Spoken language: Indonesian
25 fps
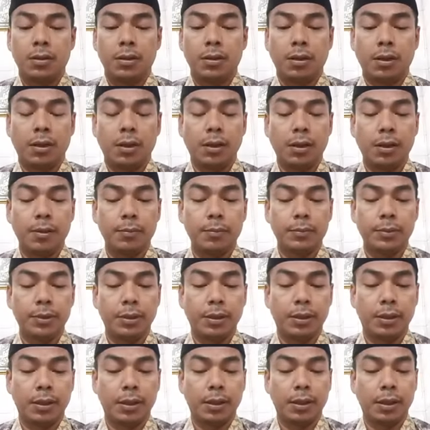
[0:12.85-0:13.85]

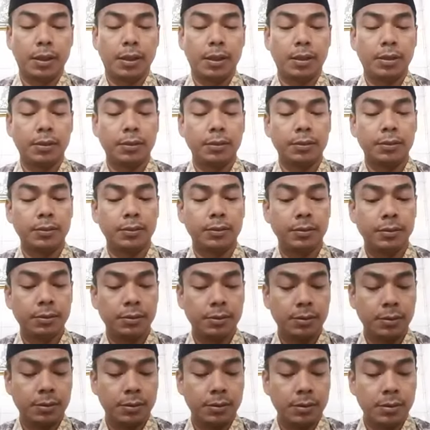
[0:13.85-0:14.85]
Alhamdulillah
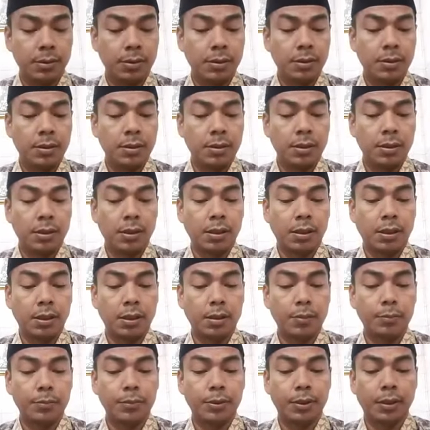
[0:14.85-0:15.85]

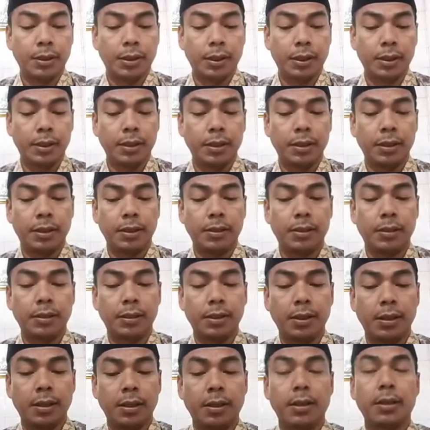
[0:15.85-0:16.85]

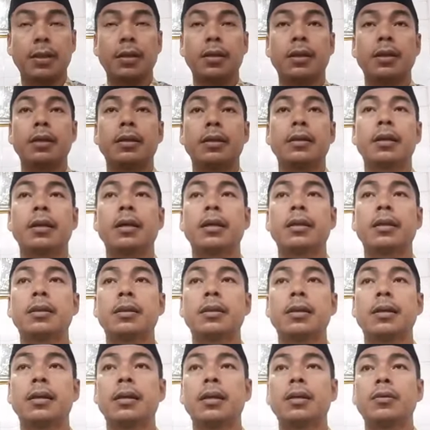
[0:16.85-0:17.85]
Alhamdulillahilladzi hadana li
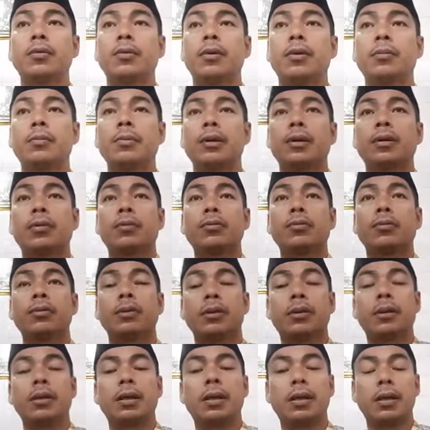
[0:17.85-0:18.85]
hadza wa ma
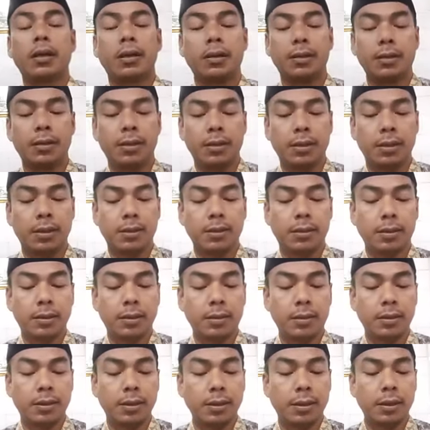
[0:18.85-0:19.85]
kunna
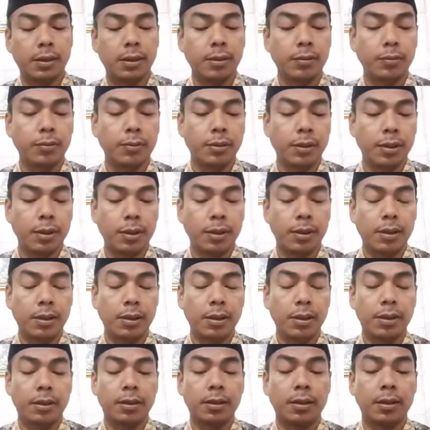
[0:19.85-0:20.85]
linahtadiya
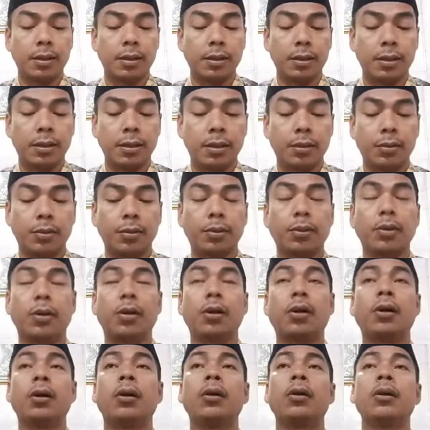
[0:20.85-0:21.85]
laula an
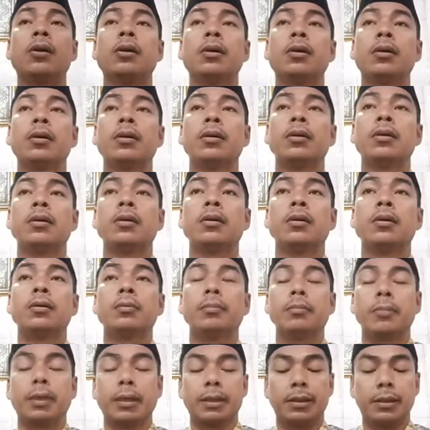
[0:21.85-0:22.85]
hadanallah
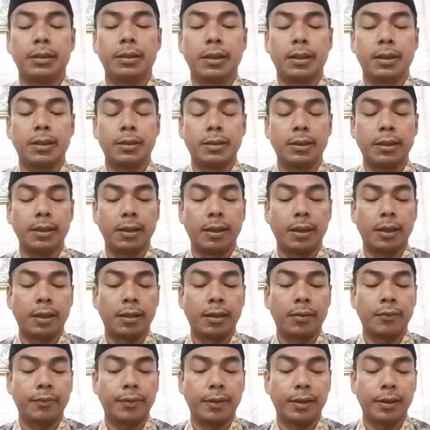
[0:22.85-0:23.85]
may
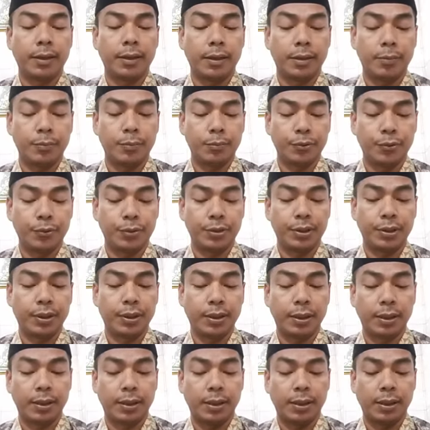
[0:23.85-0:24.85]
yahdillahu fala
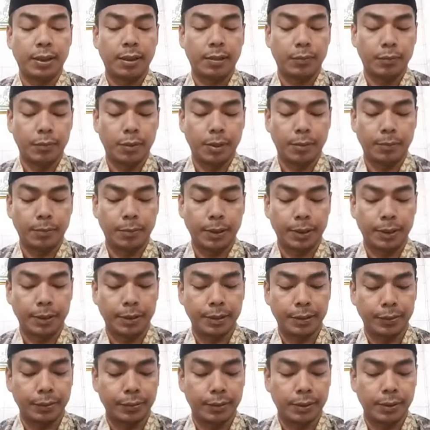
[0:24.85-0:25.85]
mudhillalah wa
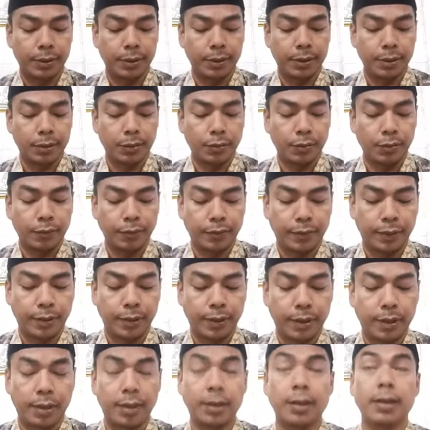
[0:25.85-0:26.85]
may yudlilhu
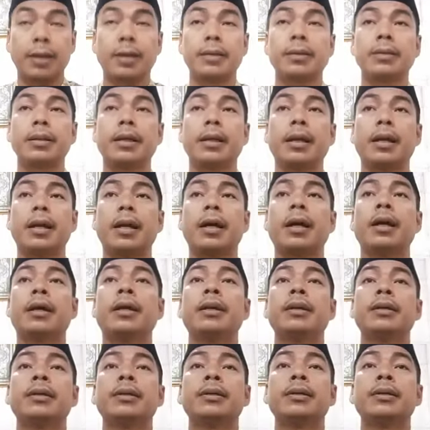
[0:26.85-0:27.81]
fala hadiyalah